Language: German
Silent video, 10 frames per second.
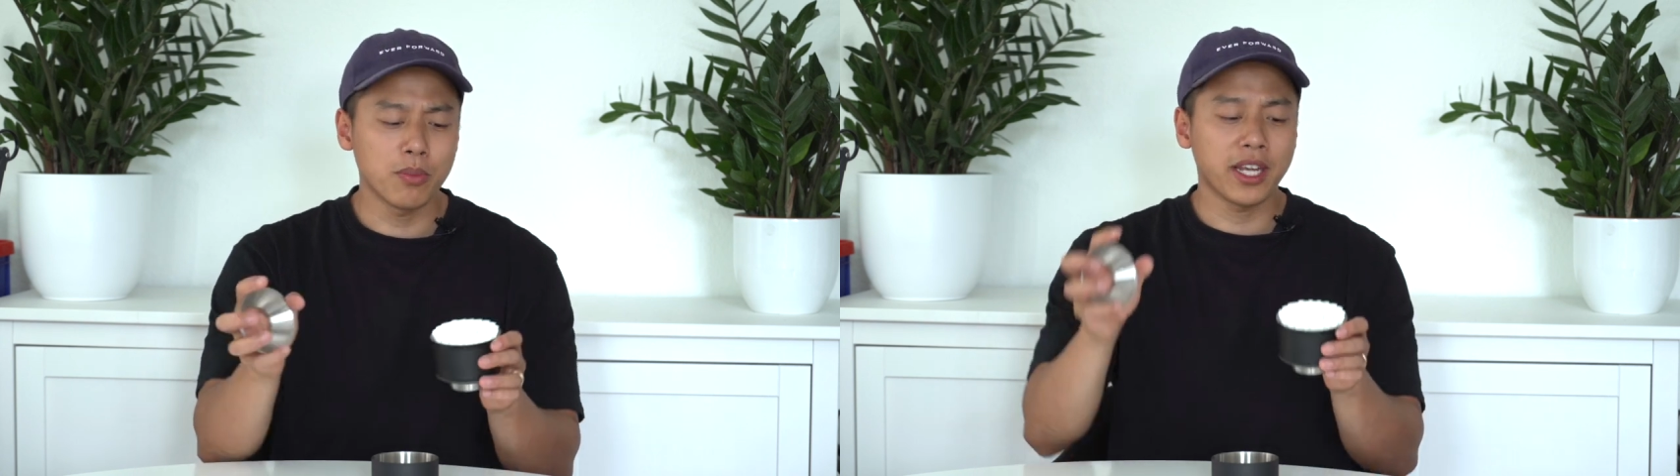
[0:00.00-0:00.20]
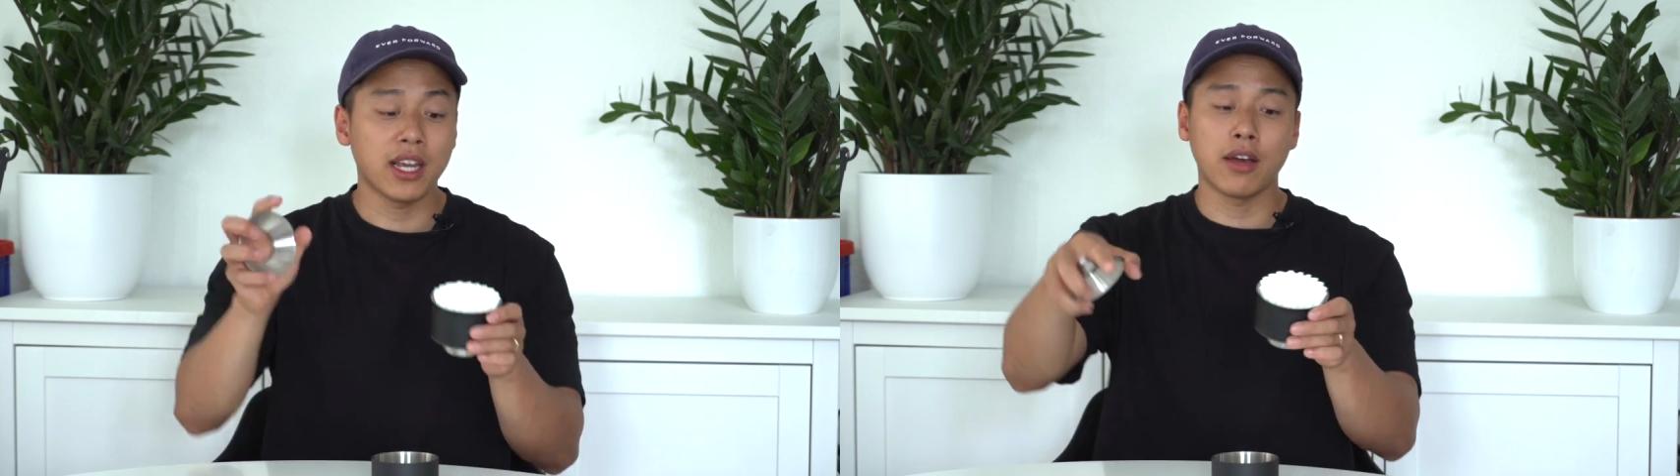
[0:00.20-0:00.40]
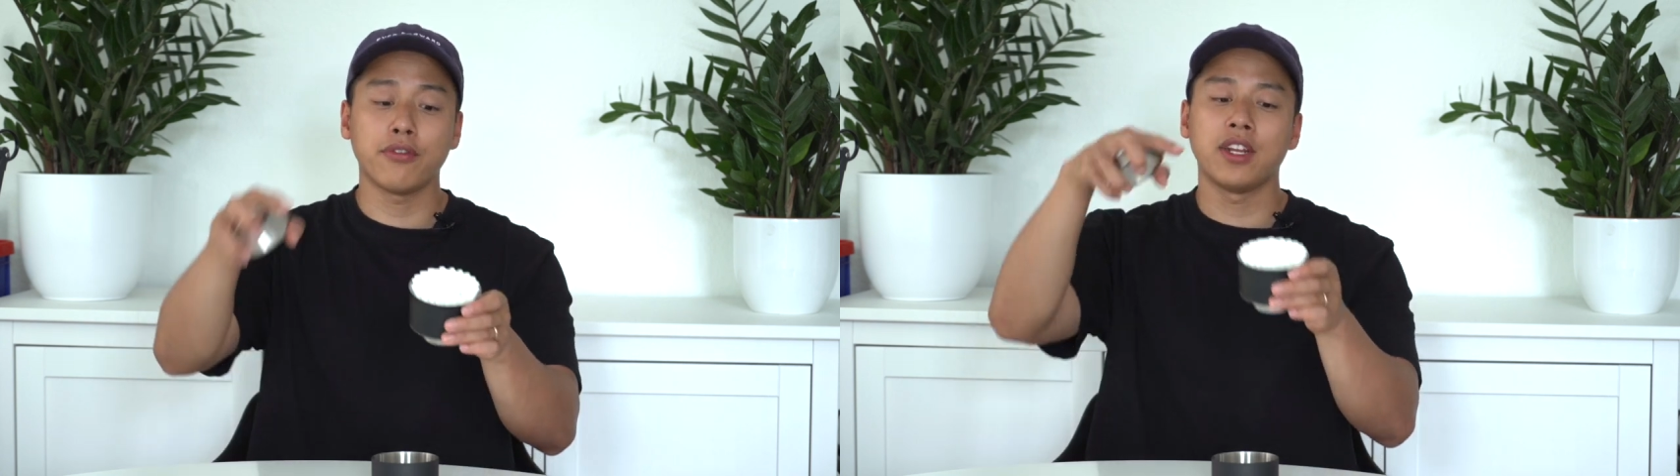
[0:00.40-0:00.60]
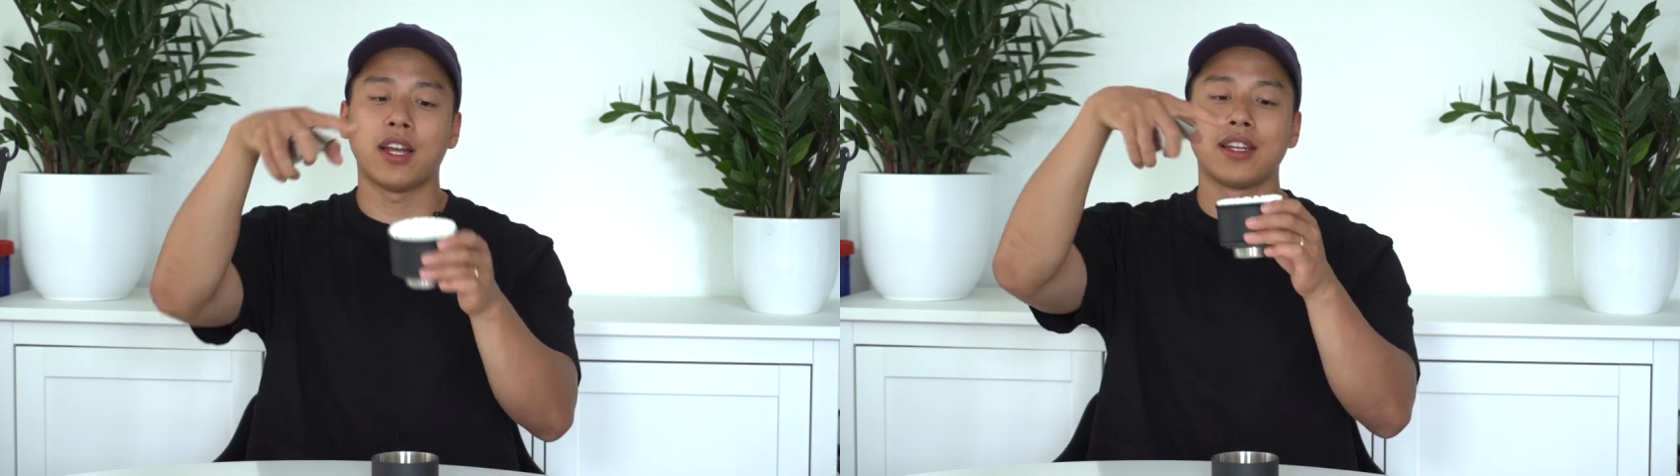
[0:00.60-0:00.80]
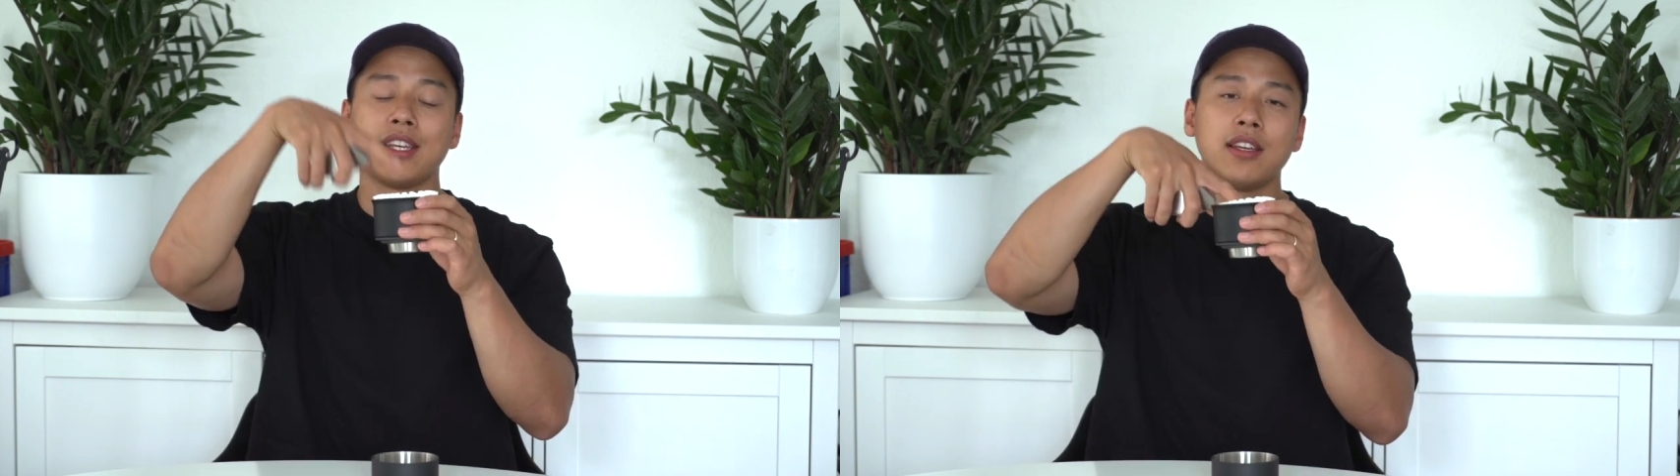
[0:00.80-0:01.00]
um den Kaffee
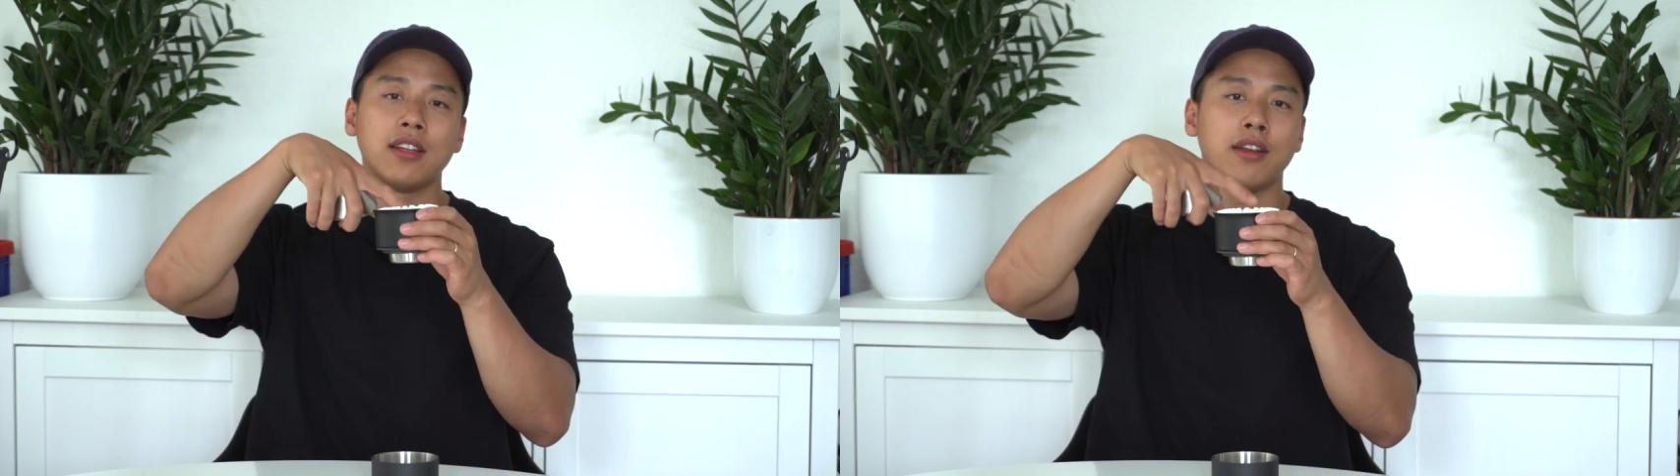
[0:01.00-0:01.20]
dann hier